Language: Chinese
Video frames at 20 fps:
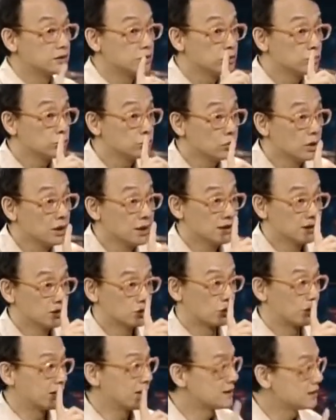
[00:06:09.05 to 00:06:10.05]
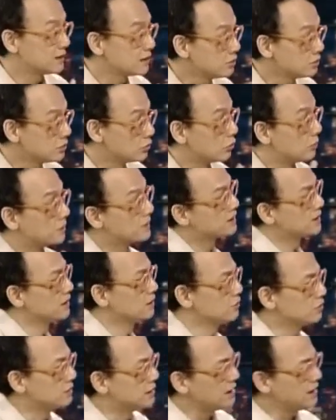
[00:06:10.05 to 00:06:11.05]
就是说，所谓的生存，我们
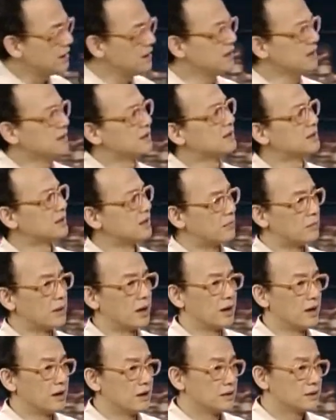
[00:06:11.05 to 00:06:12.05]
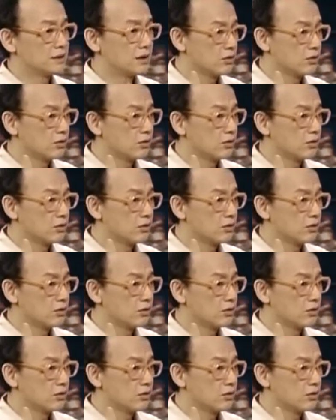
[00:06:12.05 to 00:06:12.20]
生存的意义是什么？